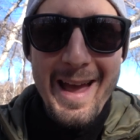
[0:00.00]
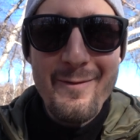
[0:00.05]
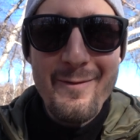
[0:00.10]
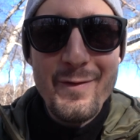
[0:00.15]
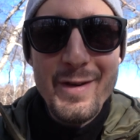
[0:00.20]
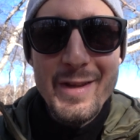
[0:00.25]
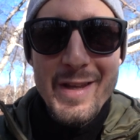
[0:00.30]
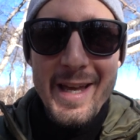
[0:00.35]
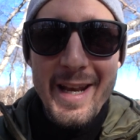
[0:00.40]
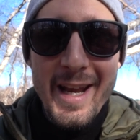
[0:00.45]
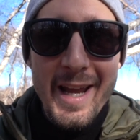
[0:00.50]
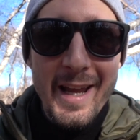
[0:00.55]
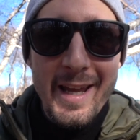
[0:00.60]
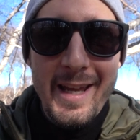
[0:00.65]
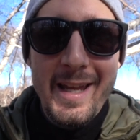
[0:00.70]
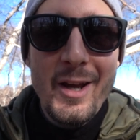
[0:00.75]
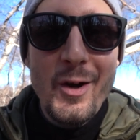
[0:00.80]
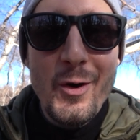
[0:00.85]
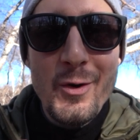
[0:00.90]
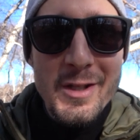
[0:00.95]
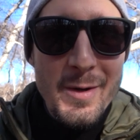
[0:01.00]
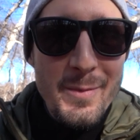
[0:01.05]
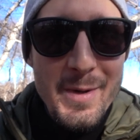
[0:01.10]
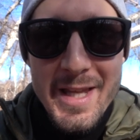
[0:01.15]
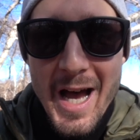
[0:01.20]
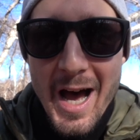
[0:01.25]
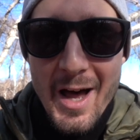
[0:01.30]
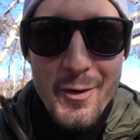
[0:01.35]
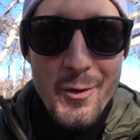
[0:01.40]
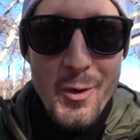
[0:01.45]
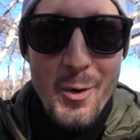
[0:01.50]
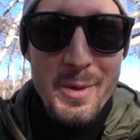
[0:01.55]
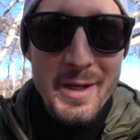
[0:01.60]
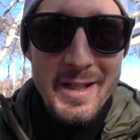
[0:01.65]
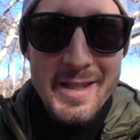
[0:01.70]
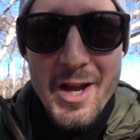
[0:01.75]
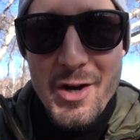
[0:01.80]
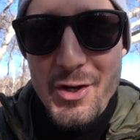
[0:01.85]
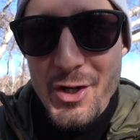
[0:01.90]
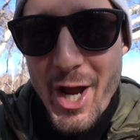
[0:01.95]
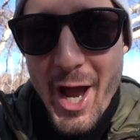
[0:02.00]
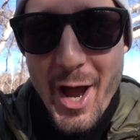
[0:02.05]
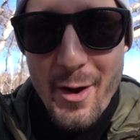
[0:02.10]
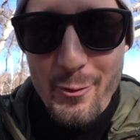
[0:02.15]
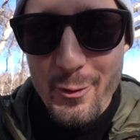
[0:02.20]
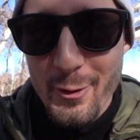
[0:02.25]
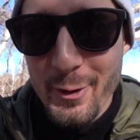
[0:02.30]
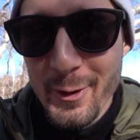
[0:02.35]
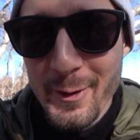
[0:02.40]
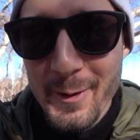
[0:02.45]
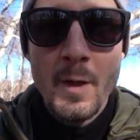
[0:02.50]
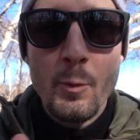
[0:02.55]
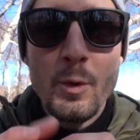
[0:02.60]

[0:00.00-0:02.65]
È vedere che cosa mi danno per 10 euro.